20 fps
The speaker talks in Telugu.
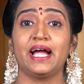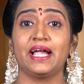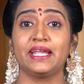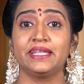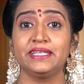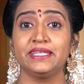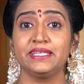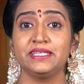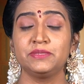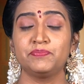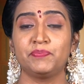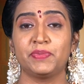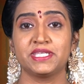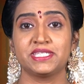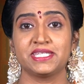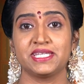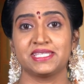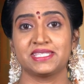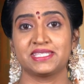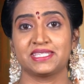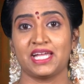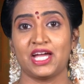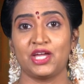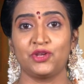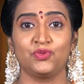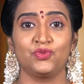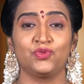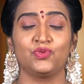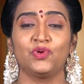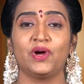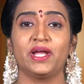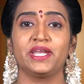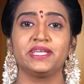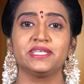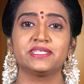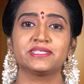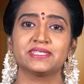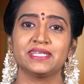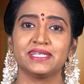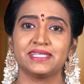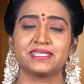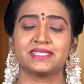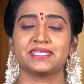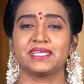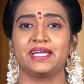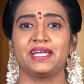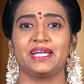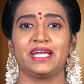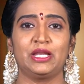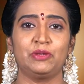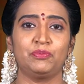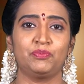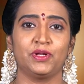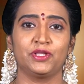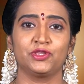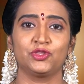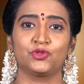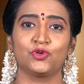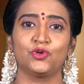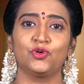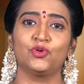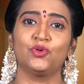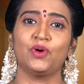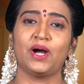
అందింపచేస్తాను అనే సత్సంకల్పంతో